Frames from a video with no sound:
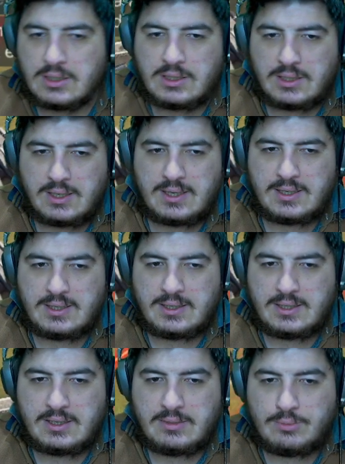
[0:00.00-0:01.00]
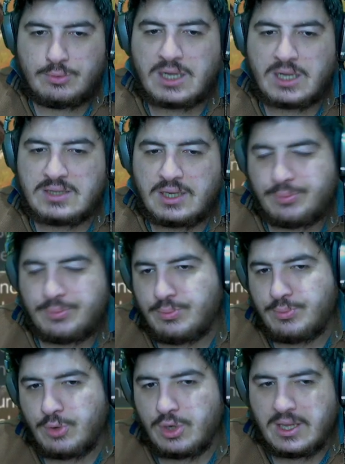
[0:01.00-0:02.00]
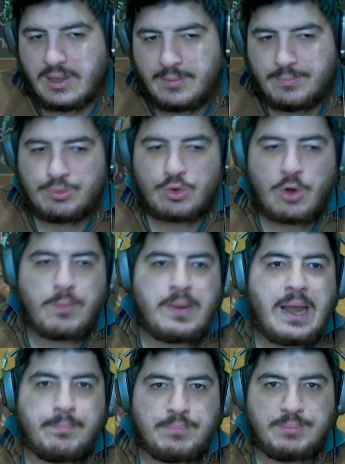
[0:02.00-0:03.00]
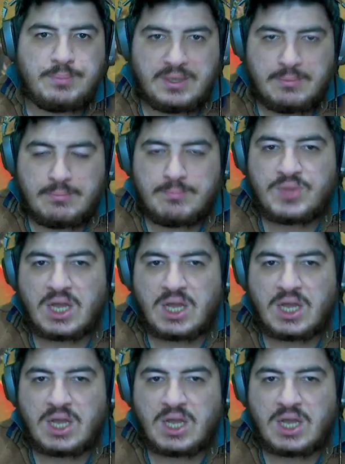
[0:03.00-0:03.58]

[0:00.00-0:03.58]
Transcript: E, mümaklar böyle problem bir birim.